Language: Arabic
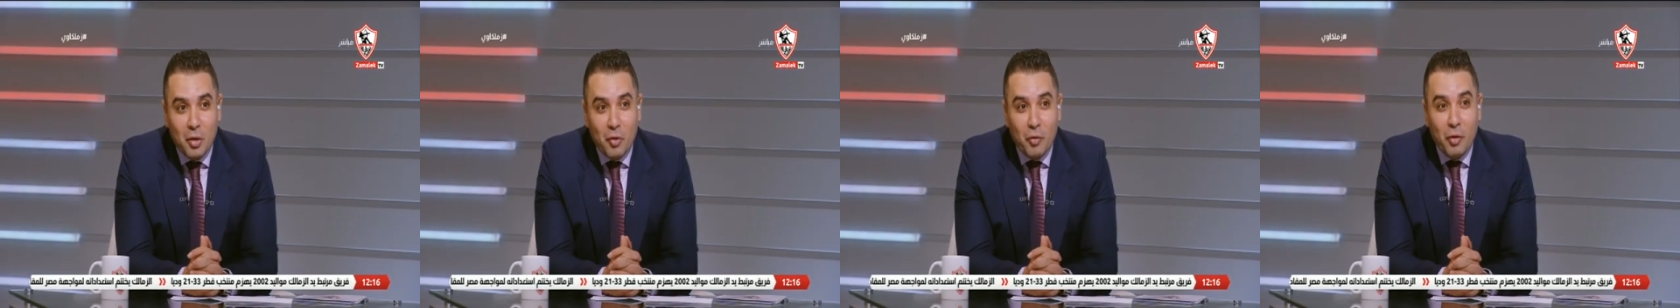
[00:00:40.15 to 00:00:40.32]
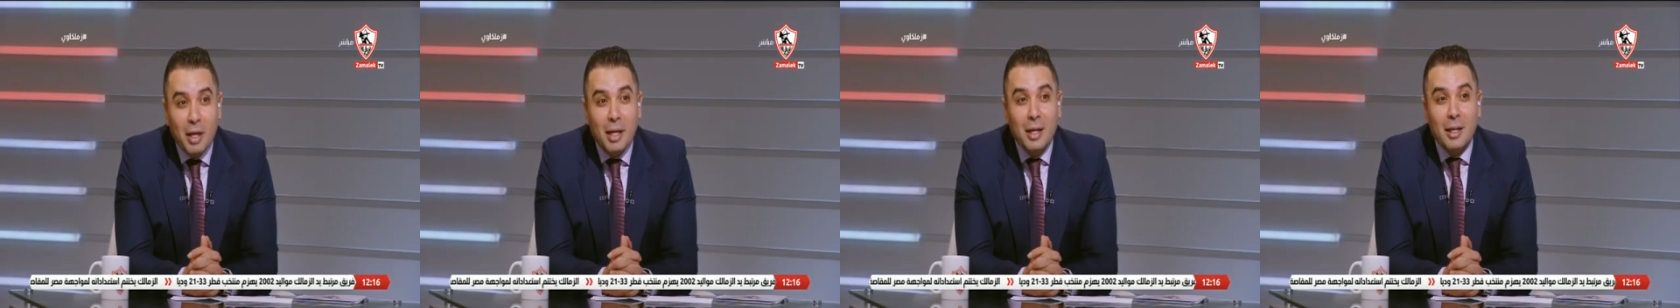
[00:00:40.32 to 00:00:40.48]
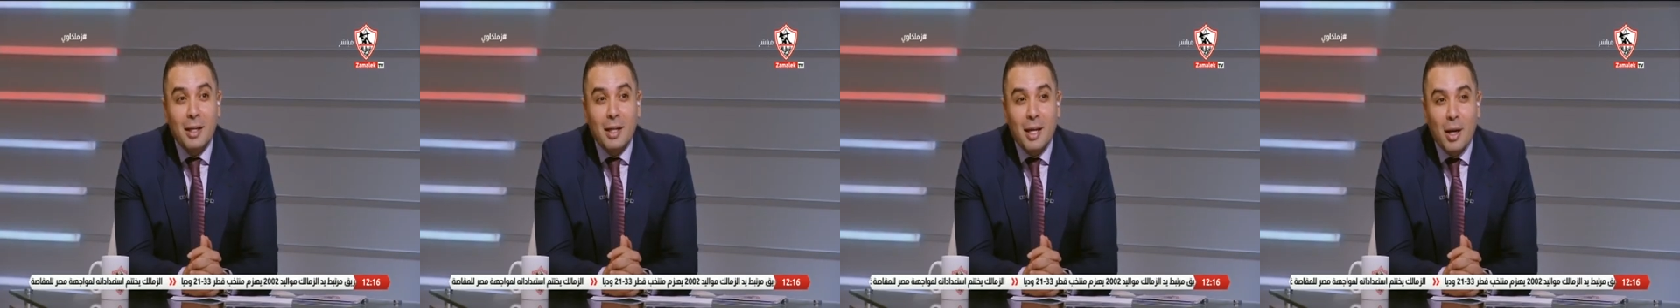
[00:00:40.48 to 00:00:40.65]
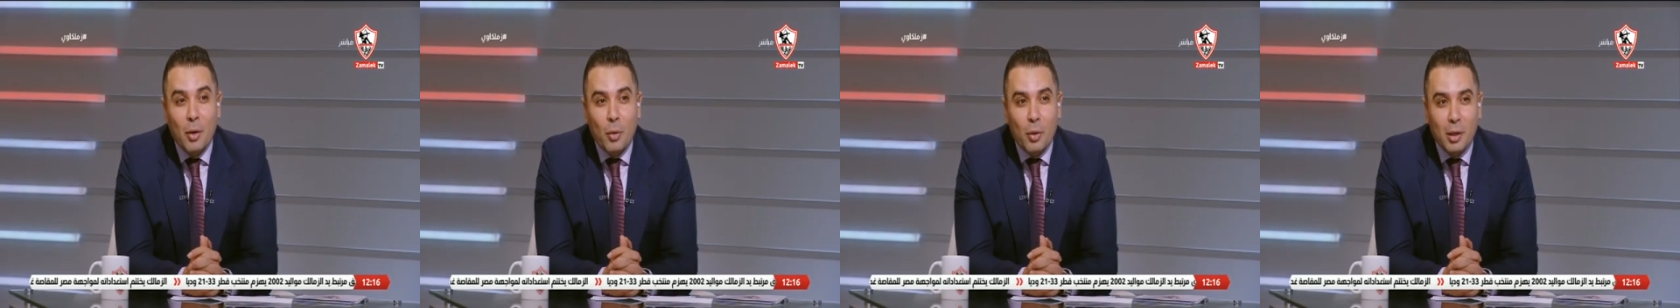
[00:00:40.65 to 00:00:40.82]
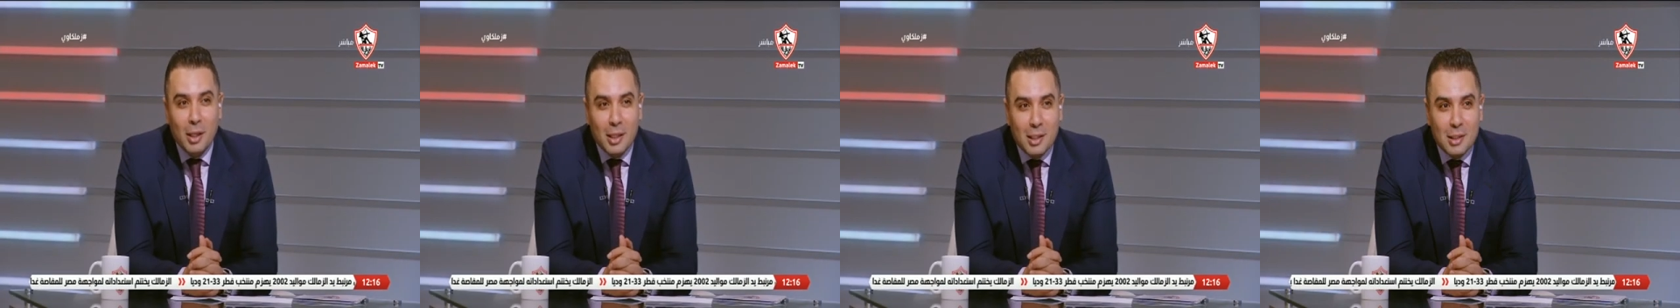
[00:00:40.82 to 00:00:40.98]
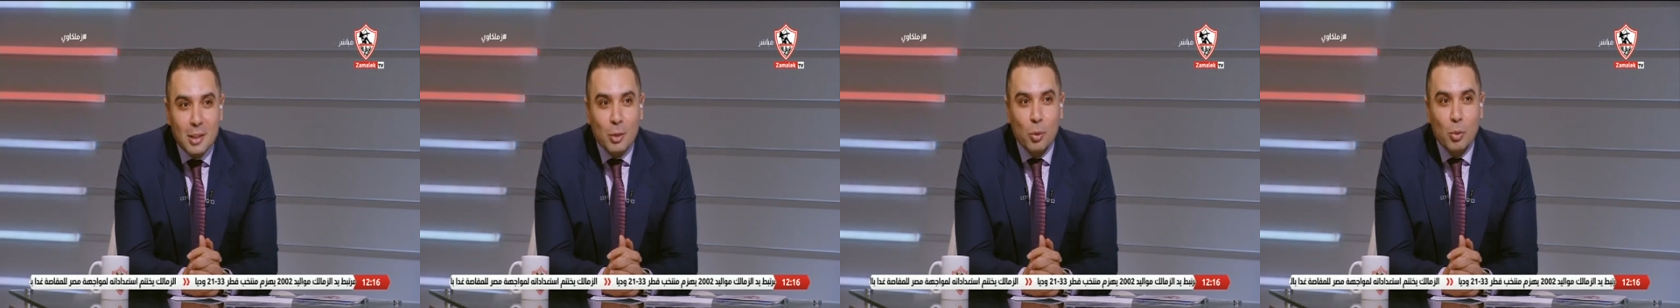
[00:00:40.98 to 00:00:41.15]
فاكر
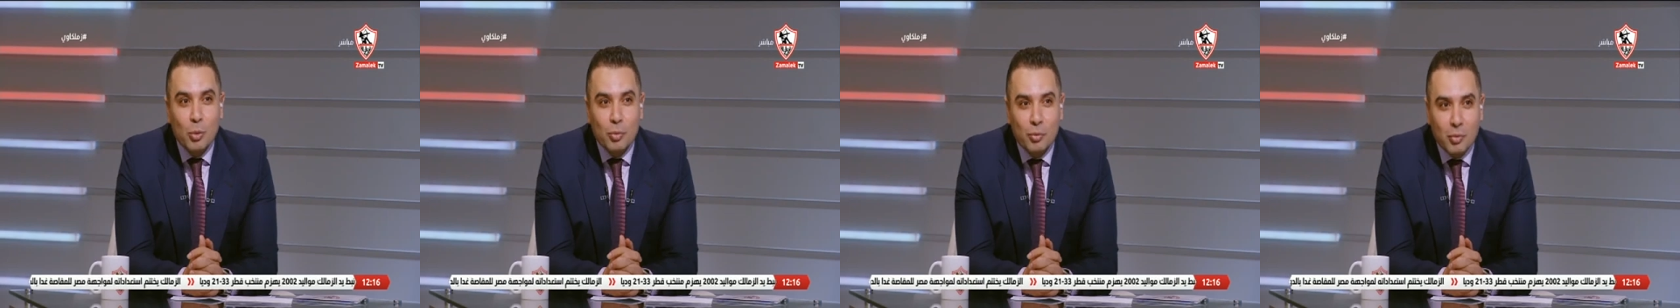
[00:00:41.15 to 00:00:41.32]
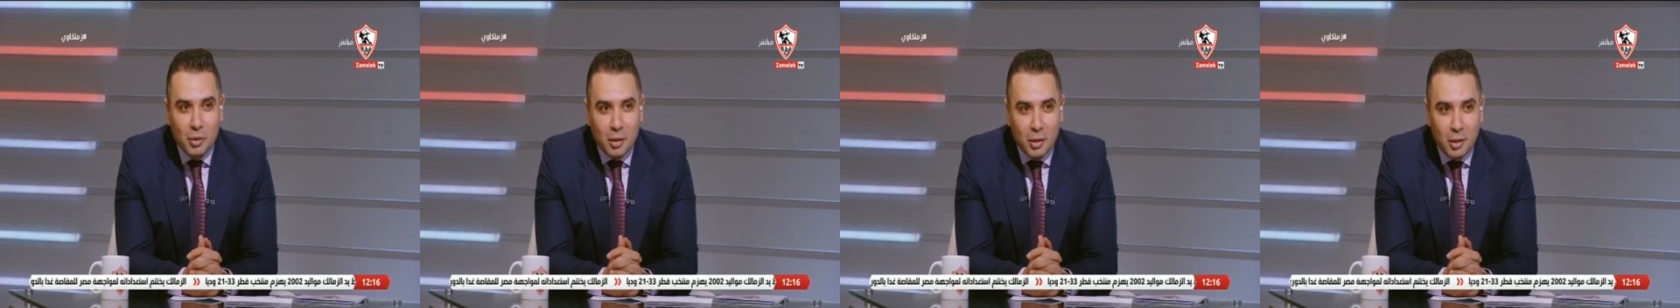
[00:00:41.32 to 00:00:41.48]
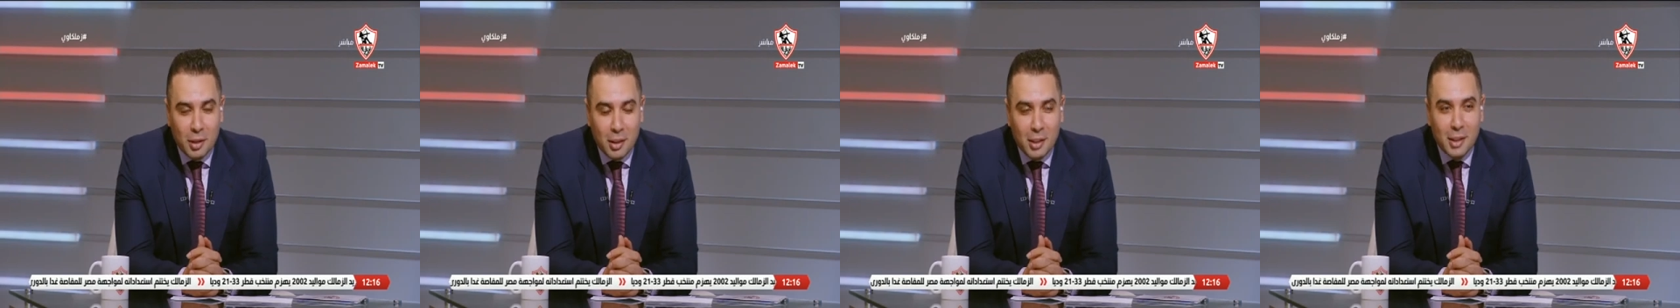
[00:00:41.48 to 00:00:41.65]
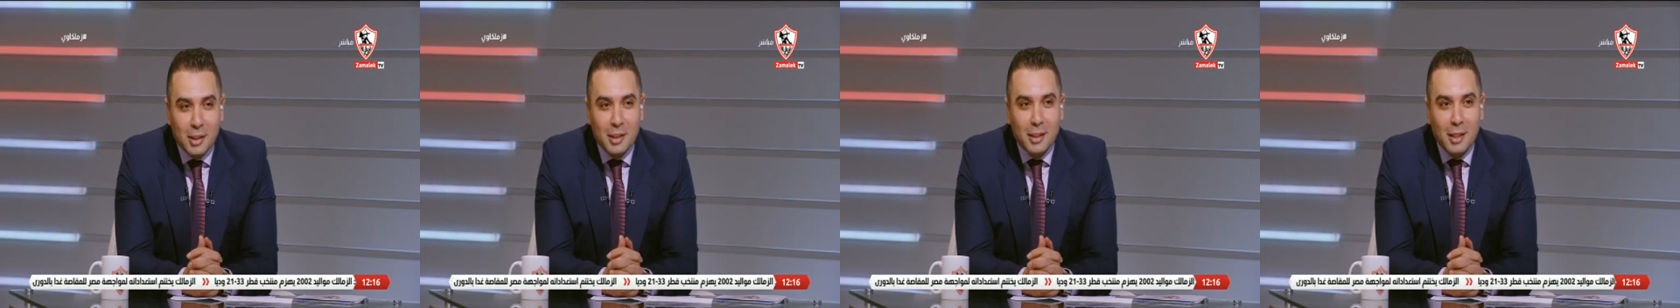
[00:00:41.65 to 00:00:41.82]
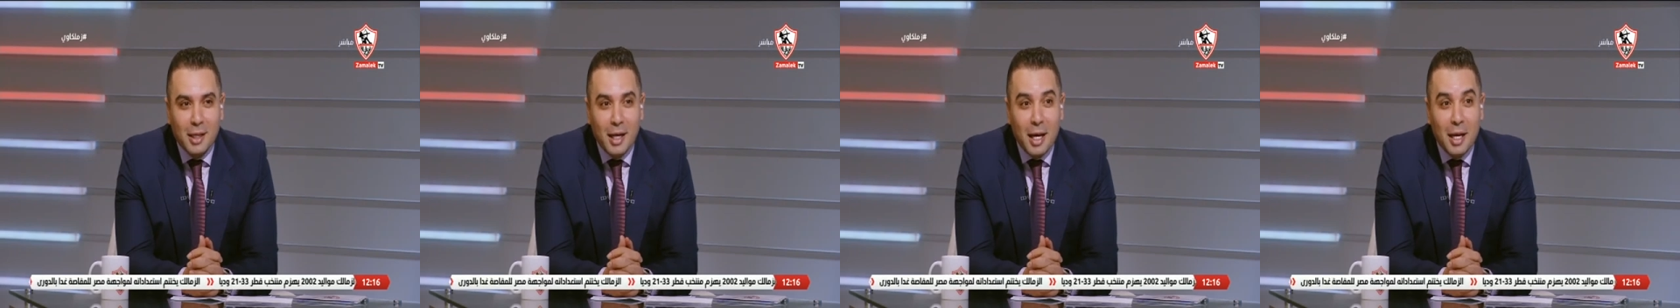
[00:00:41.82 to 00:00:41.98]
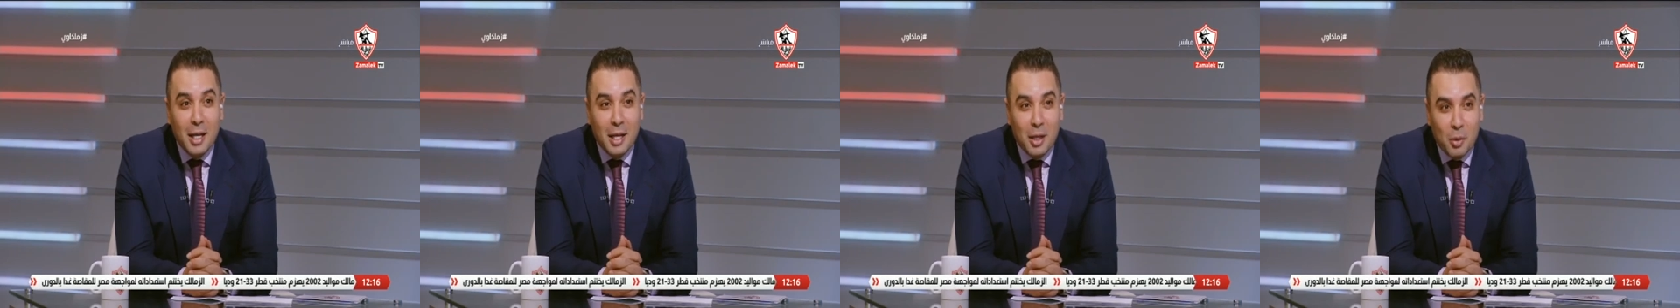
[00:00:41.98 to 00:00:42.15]
كواليس الكونفدراليه
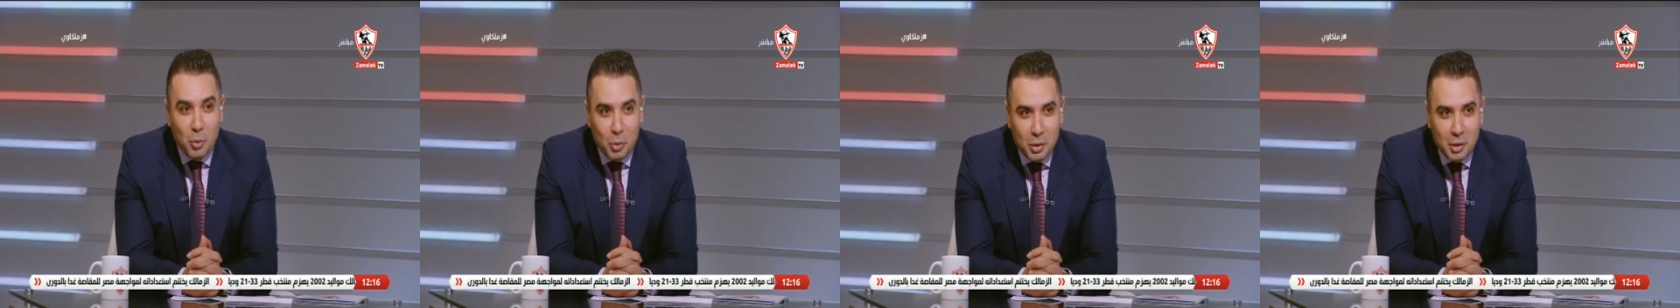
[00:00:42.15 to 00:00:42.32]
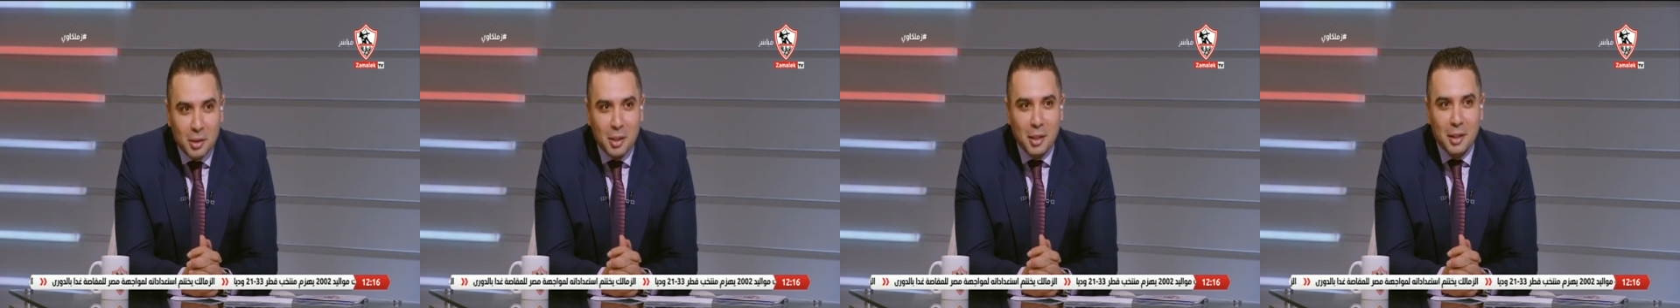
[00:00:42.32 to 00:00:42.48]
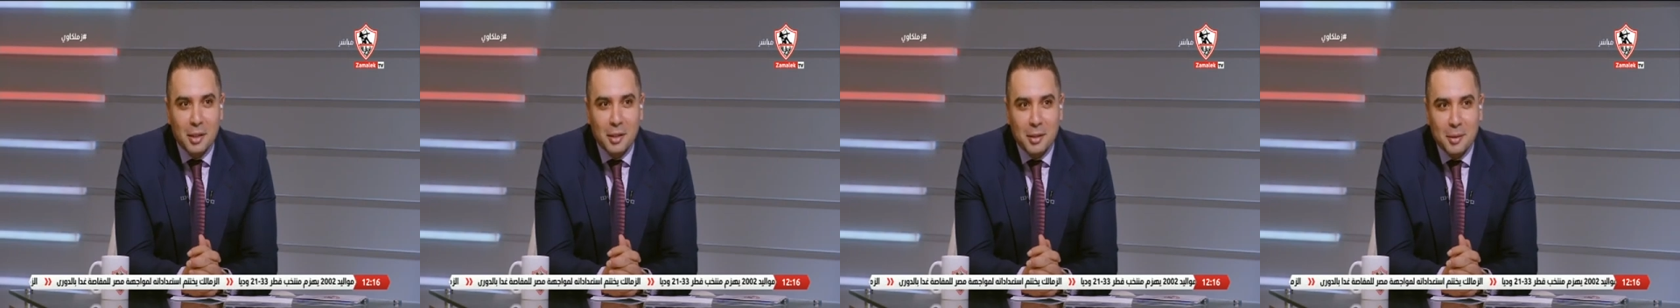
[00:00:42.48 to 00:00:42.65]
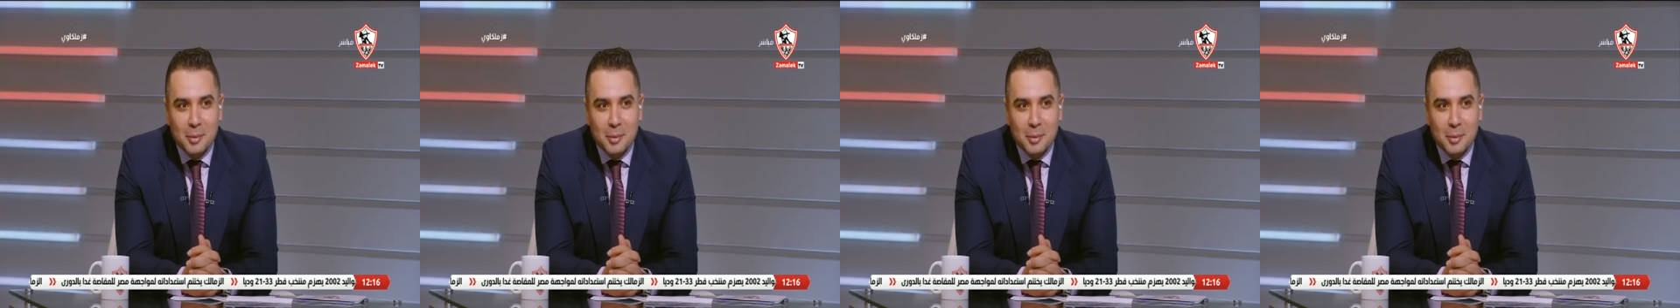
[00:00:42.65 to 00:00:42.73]
انا وانت